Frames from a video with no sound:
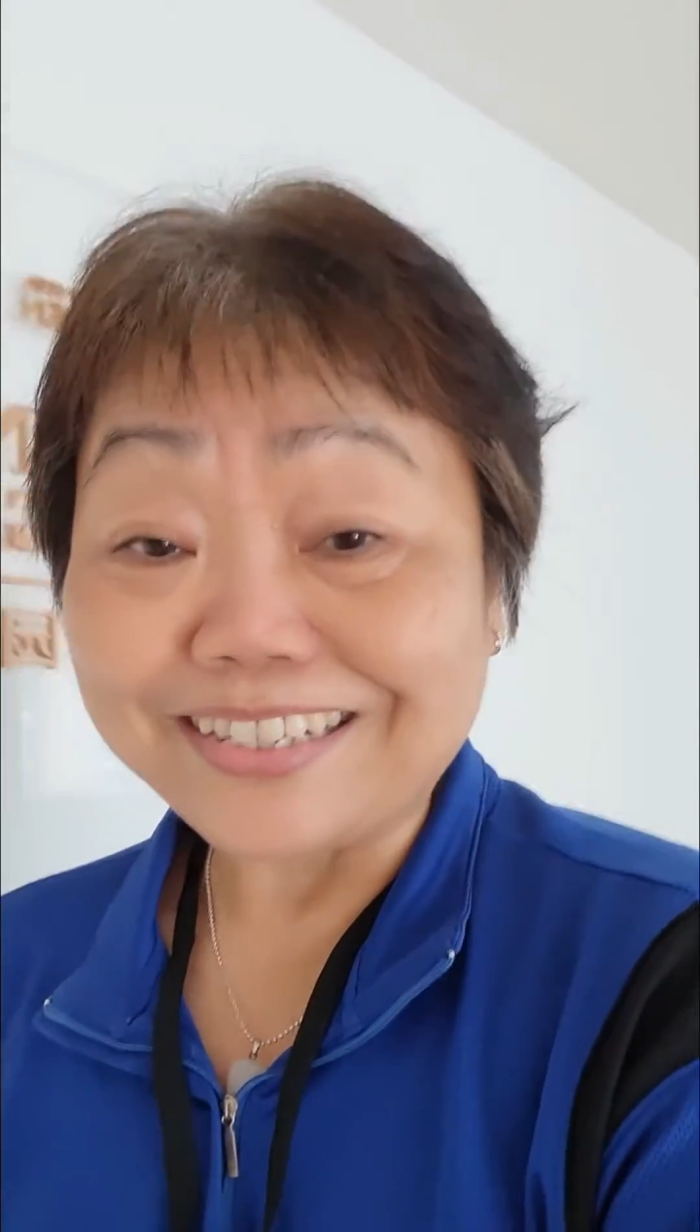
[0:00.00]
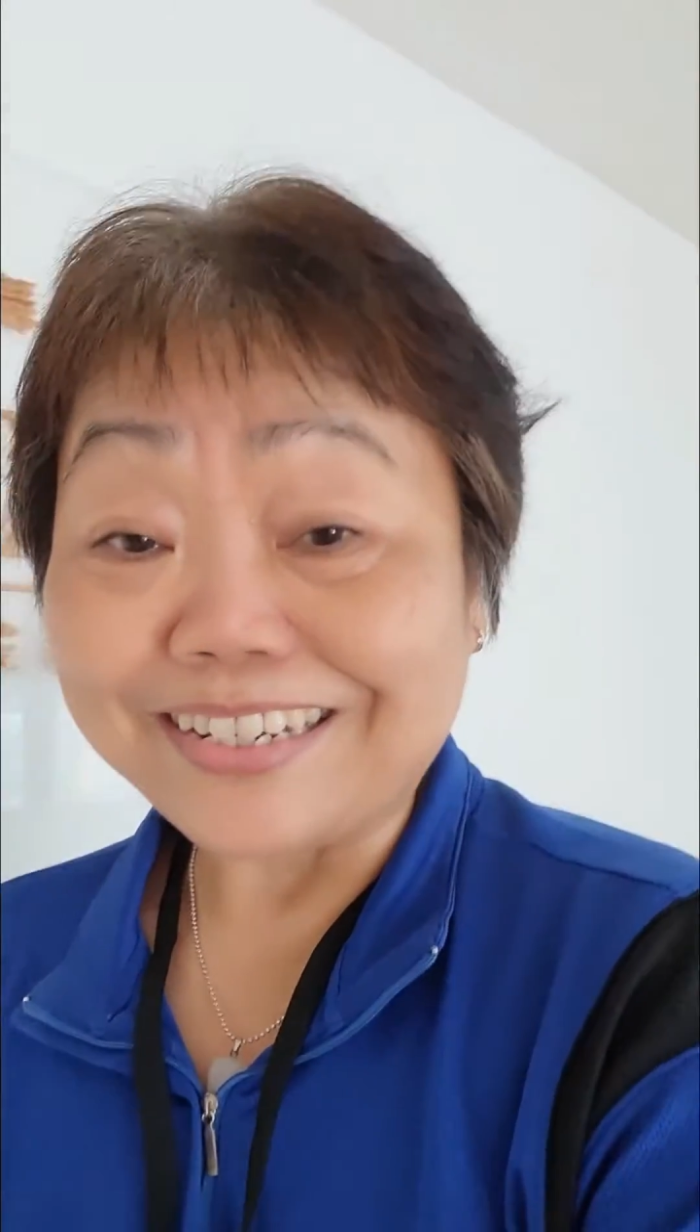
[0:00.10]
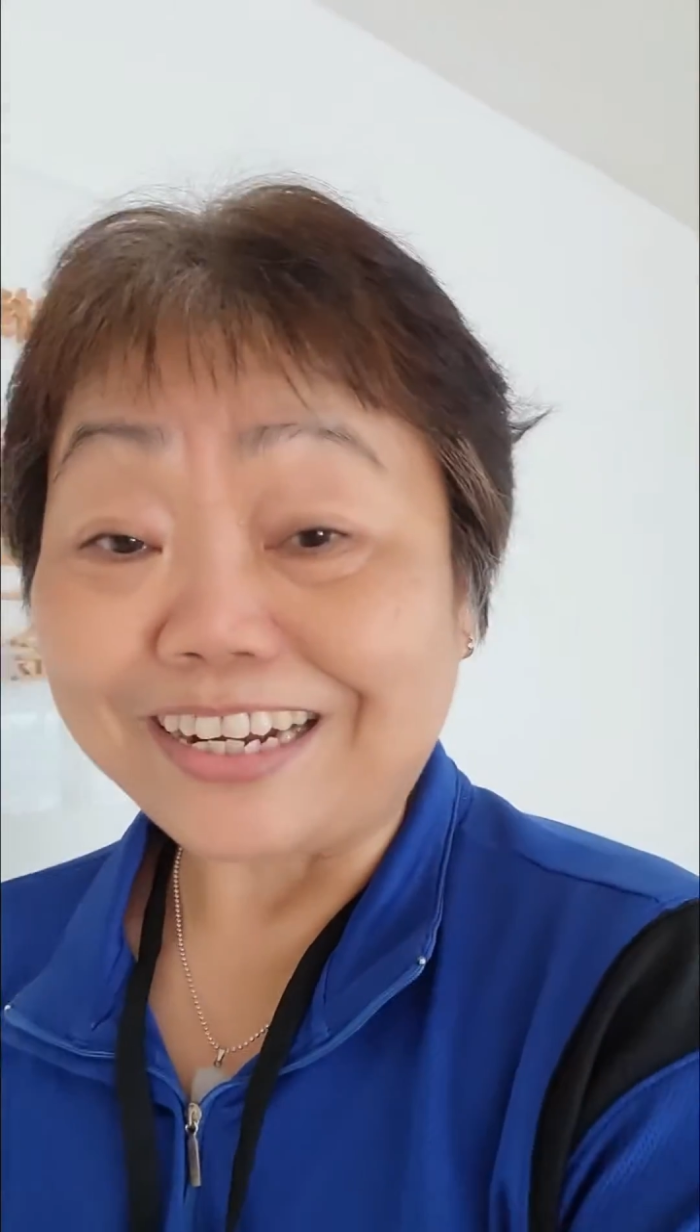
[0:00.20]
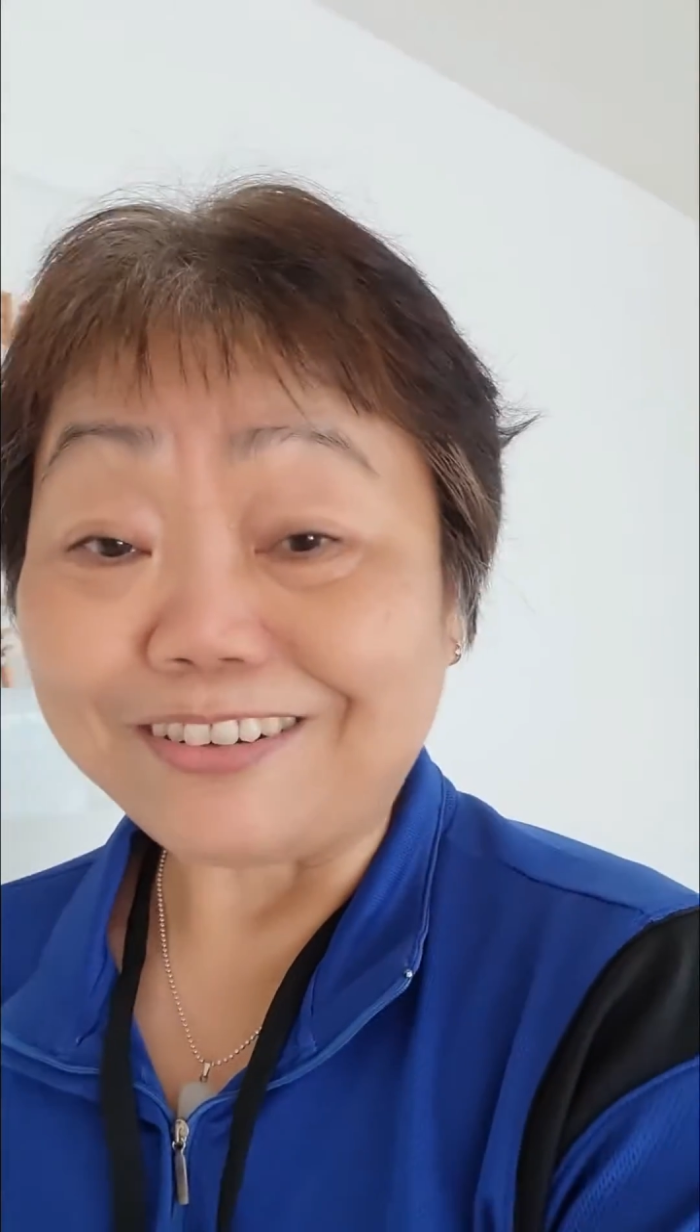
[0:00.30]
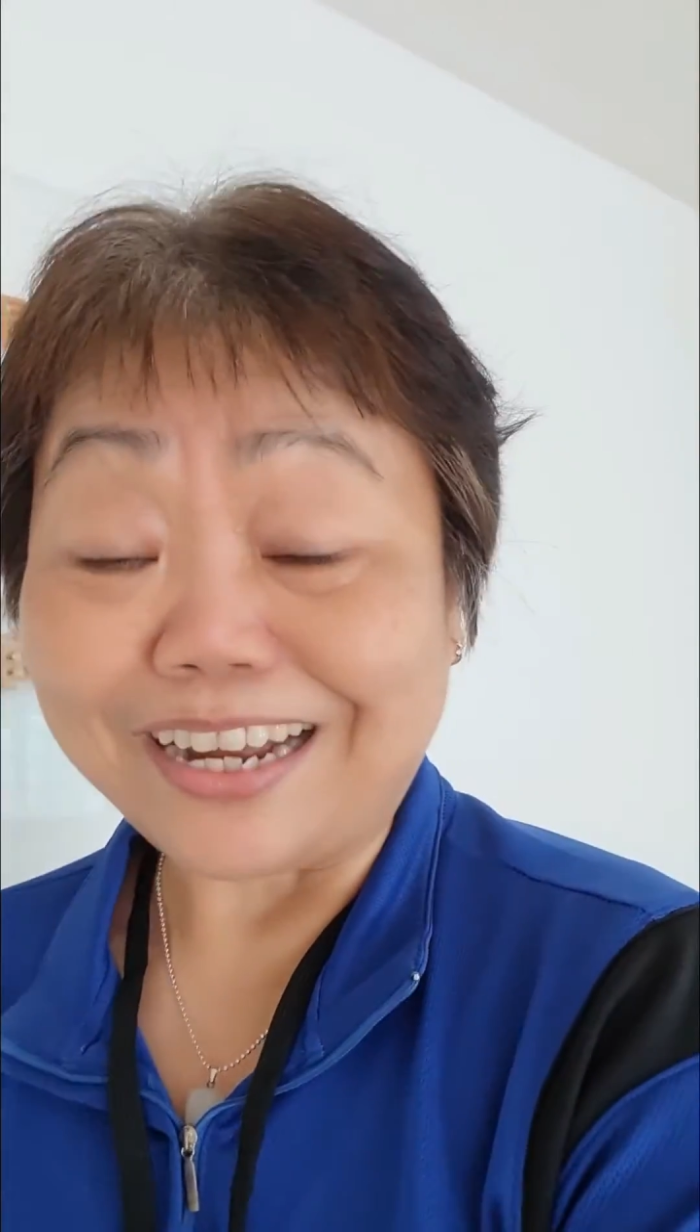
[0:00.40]

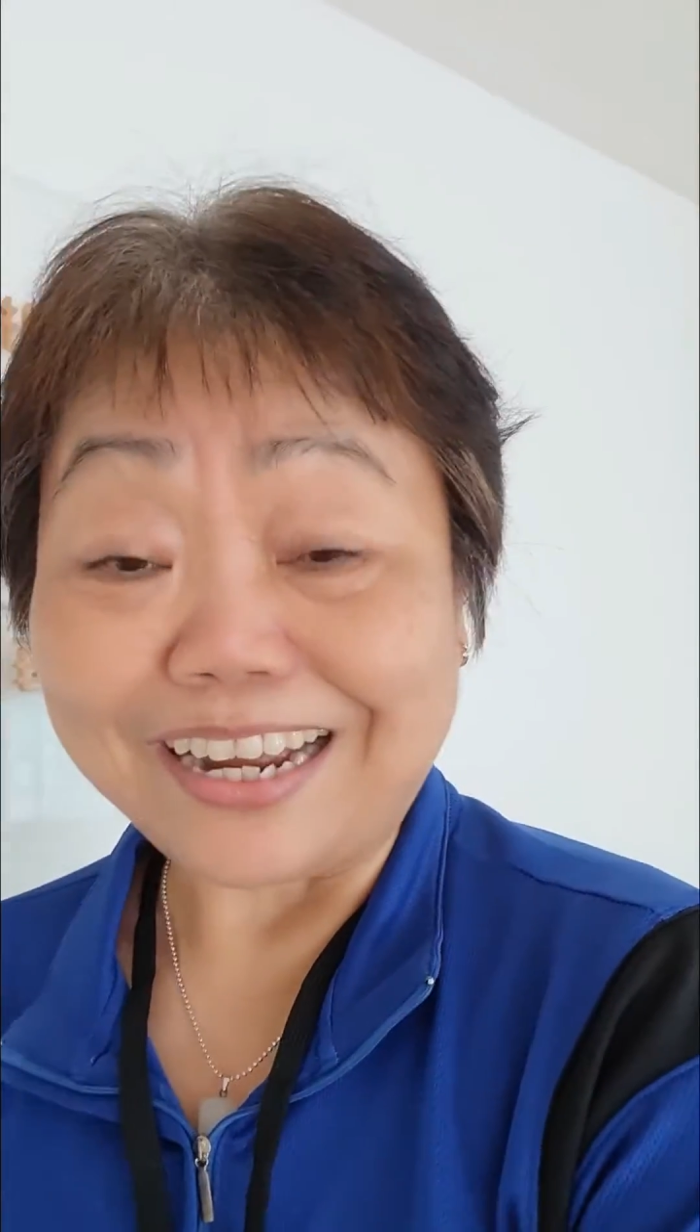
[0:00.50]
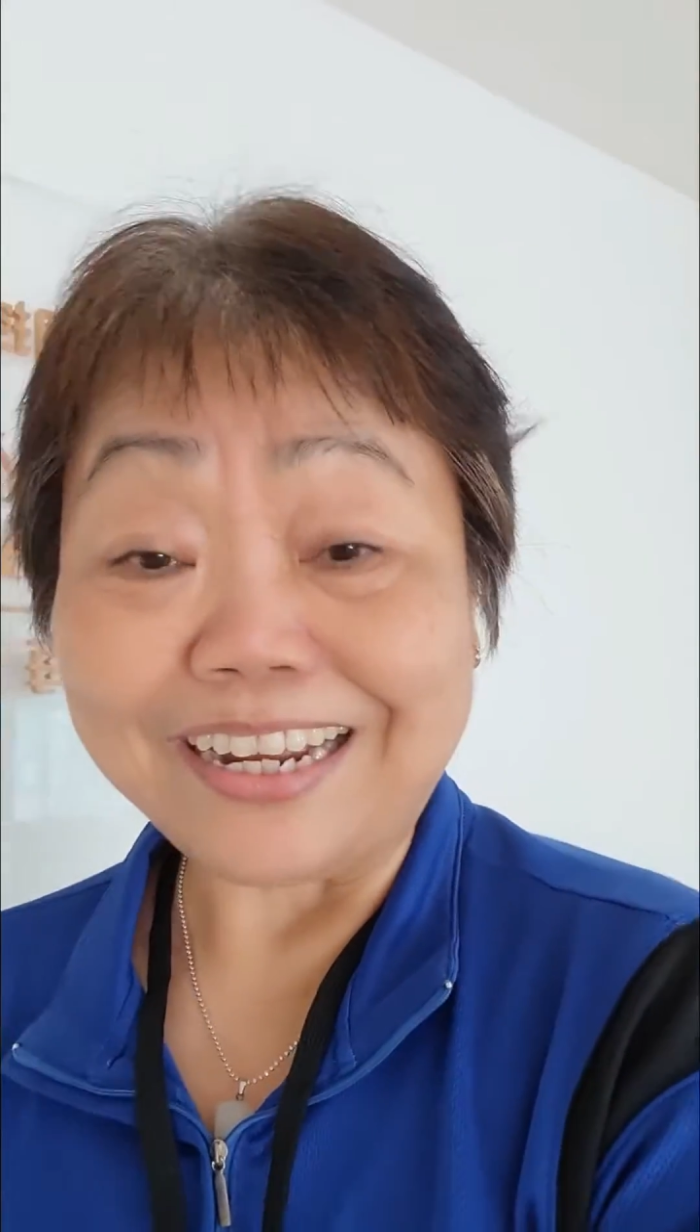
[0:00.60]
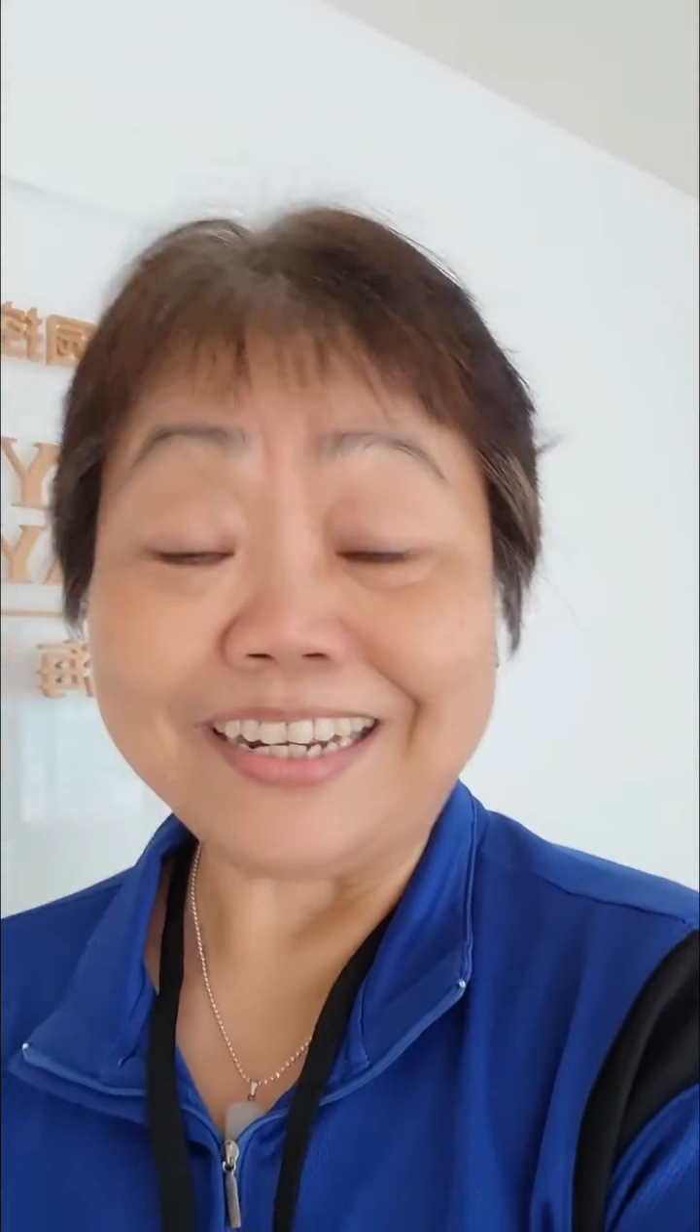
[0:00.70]
笑啊。